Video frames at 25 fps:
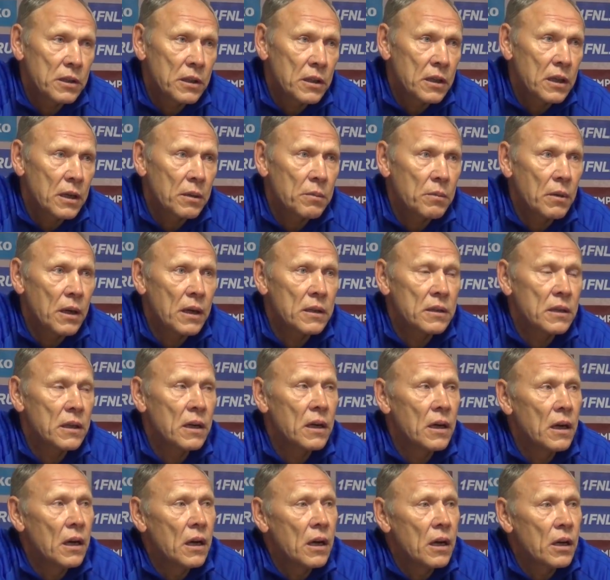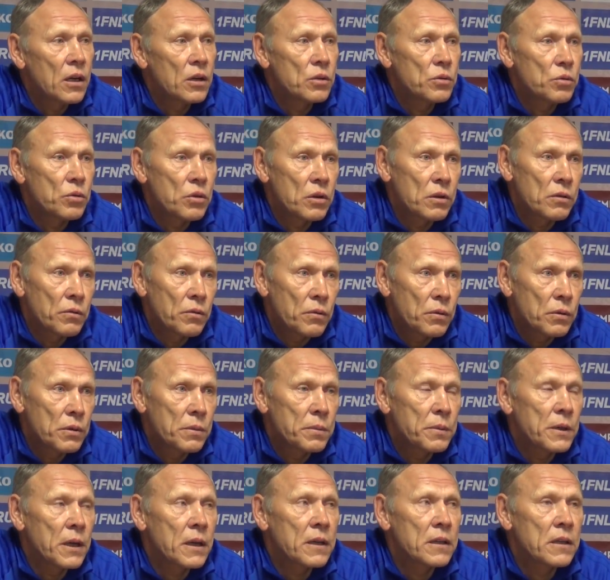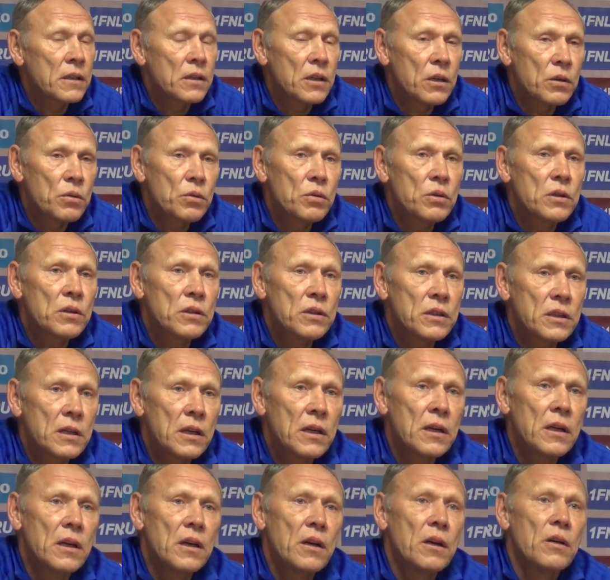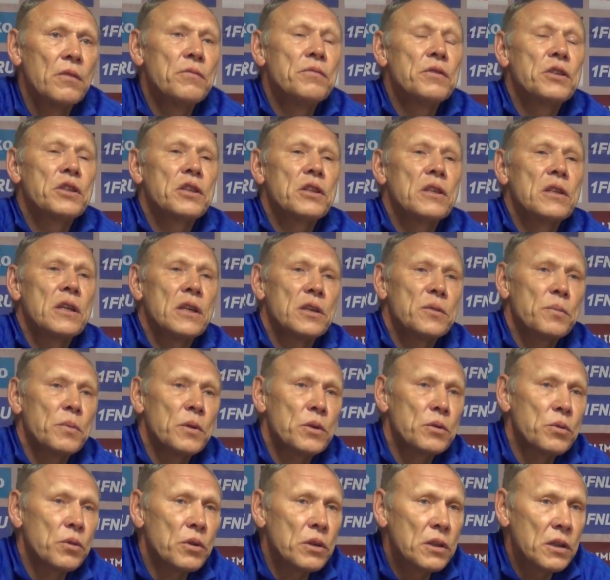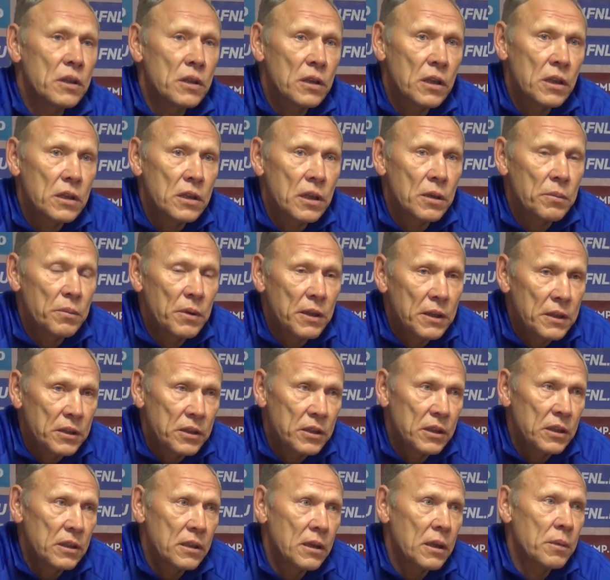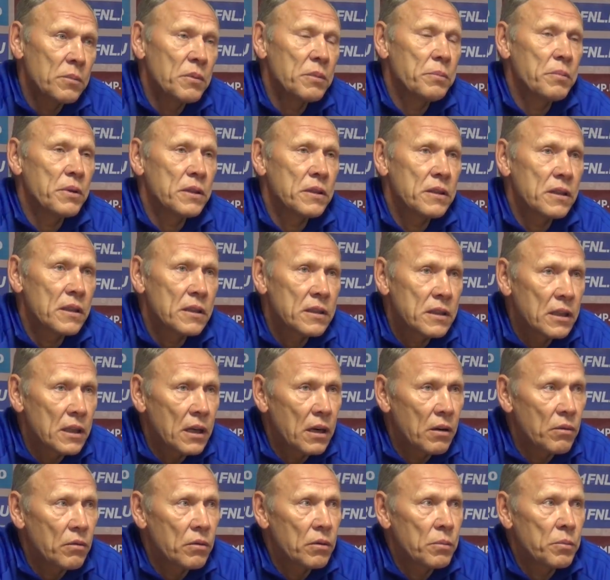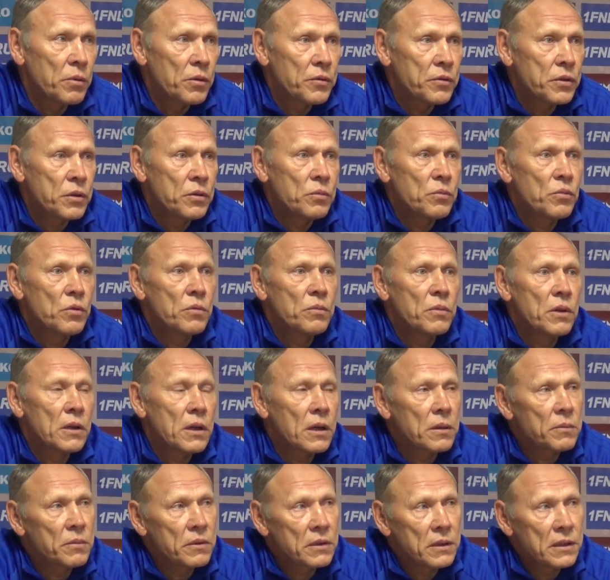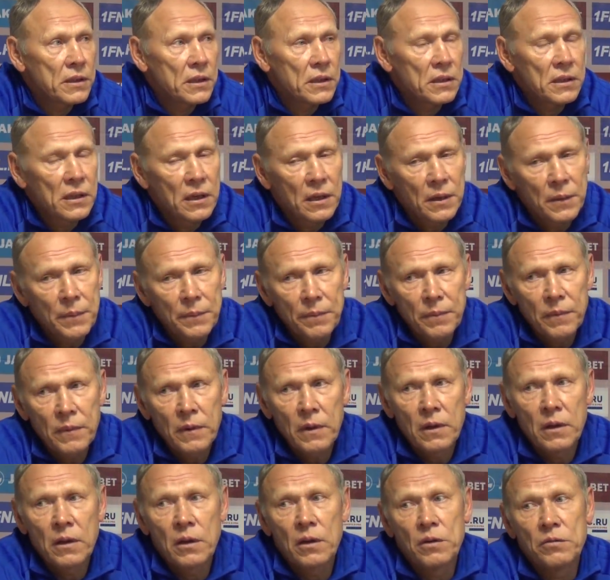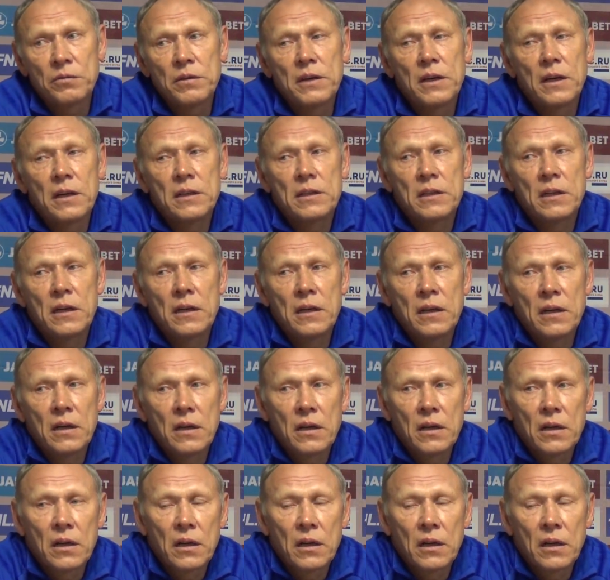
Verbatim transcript: те команды, которые вроде как и находятся выше нас по турнирной таблице, и там и по составу, и по всему, мы как бы здесь выглядели